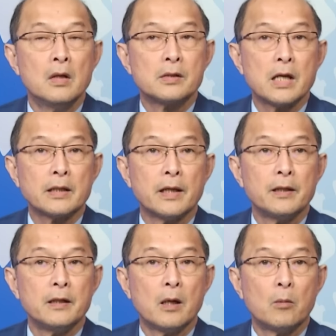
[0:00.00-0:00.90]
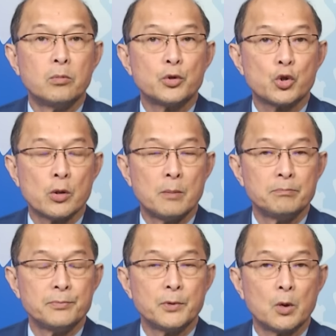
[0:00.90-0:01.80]
sáng nay ông
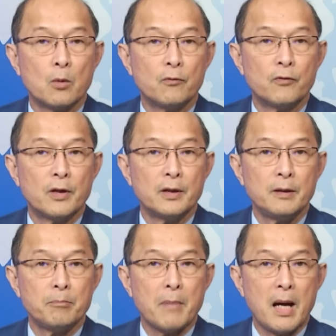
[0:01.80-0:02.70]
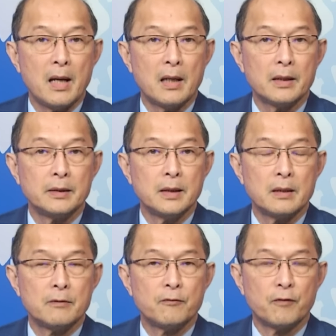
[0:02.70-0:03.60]
Trump cùng với ba
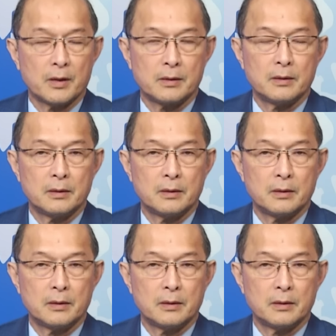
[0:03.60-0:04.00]
nhân vật